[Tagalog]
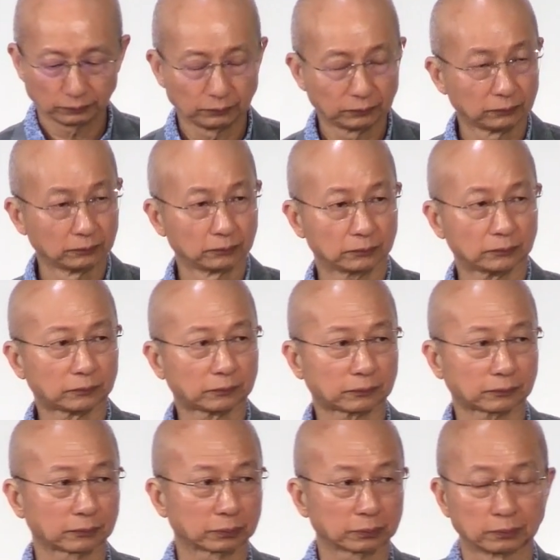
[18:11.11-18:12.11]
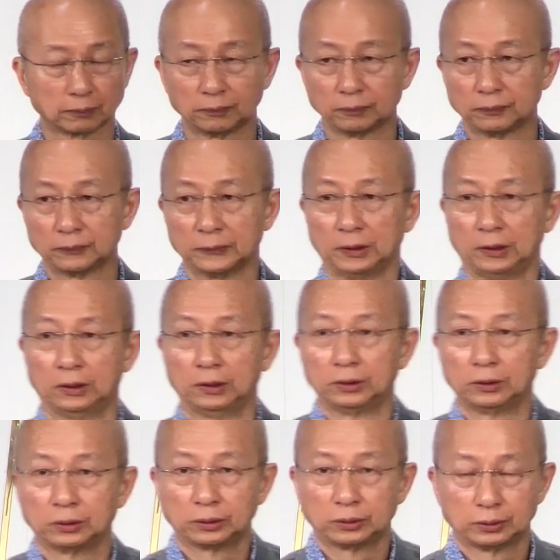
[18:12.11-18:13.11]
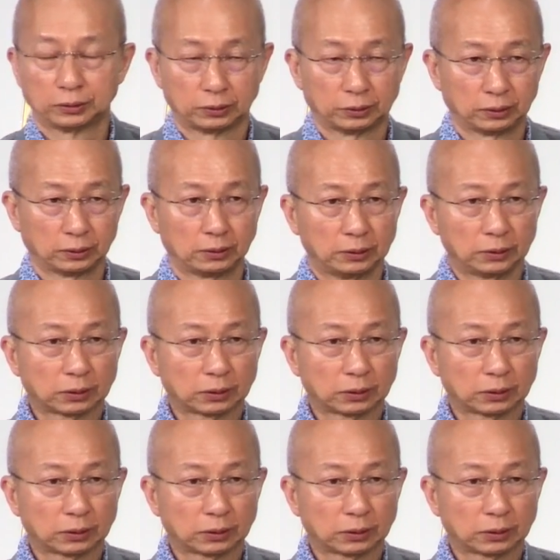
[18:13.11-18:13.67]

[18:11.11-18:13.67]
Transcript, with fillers: bakang pula. Kailangan niyang